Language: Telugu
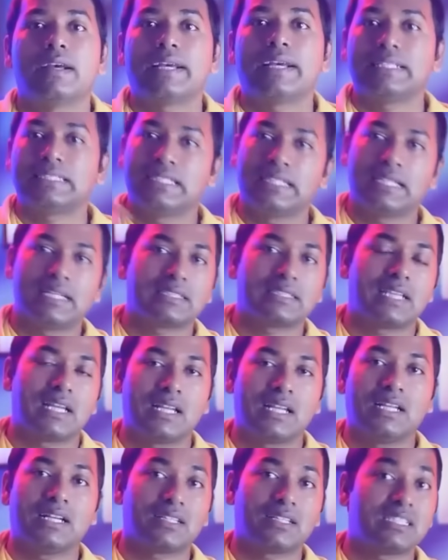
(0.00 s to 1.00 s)
గైస్ ఇంకా చాలా
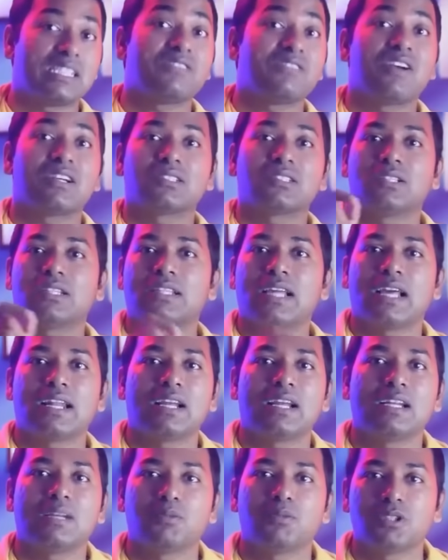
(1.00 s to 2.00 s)
ఇంట్రెస్టింగ్ ఫ్యాక్ట్స్ ఉన్నాయి
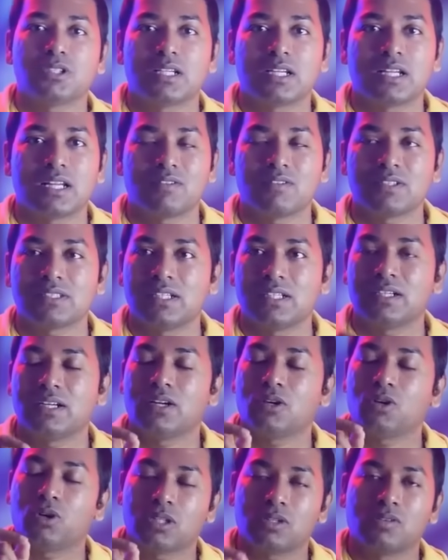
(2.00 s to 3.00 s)
దానికంటే ముందు చిన్న రిక్వెస్ట్
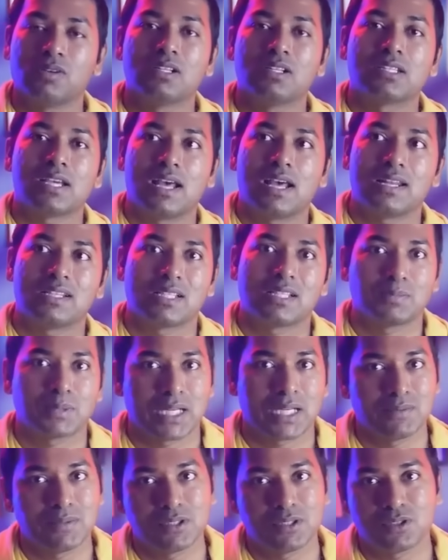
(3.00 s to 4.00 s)
ఏంటంటే కొత్త వాళ్ళు ఛానల్
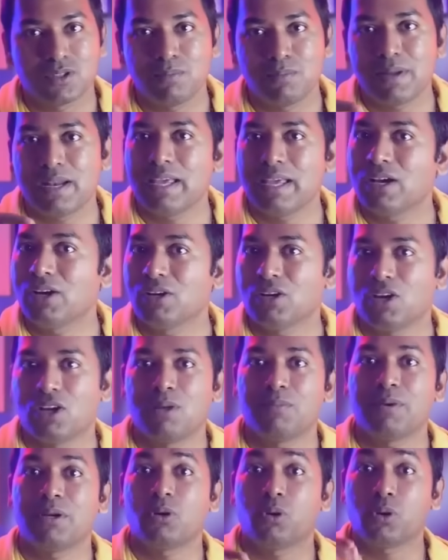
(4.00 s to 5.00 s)
సబ్స్క్రైబ్ చేసుకుని బెల్ ఐకాన్
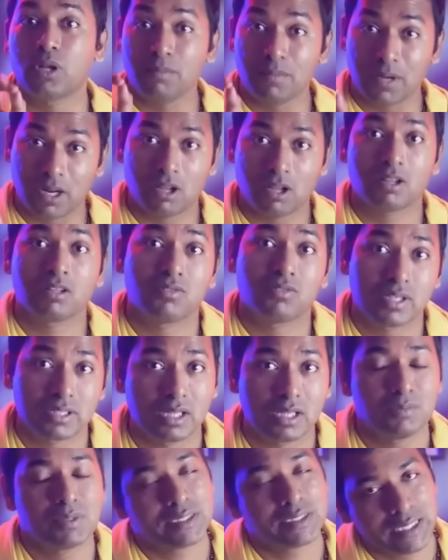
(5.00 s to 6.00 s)
ఆలో పెట్టుకోండి మా నాలెడ్జ్ వర్త్
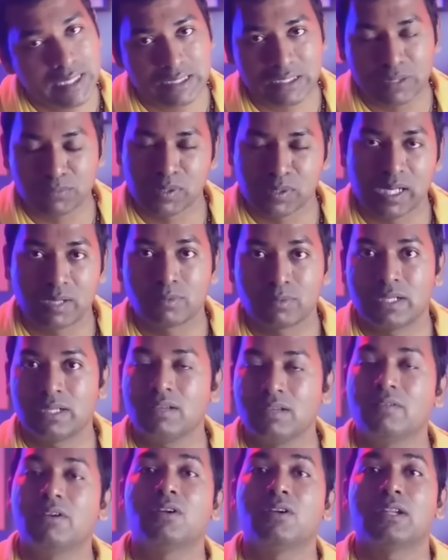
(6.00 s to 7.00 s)
అనిపిస్తేనే సబ్స్క్రైబ్
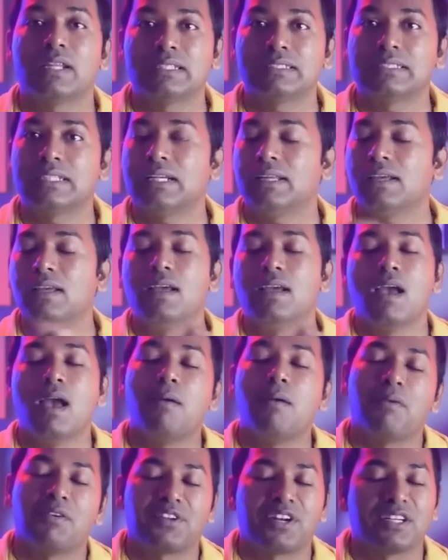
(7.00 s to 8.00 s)
చేయండి వీడియో లైక్ చేయండి
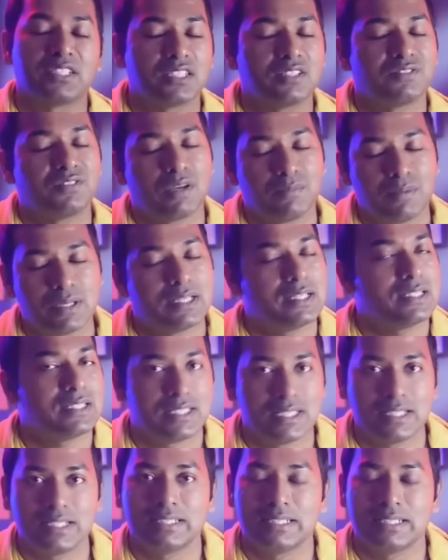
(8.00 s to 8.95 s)
మీ ఫ్రెండ్స్ అండ్ ఫ్యామిలీకి షేర్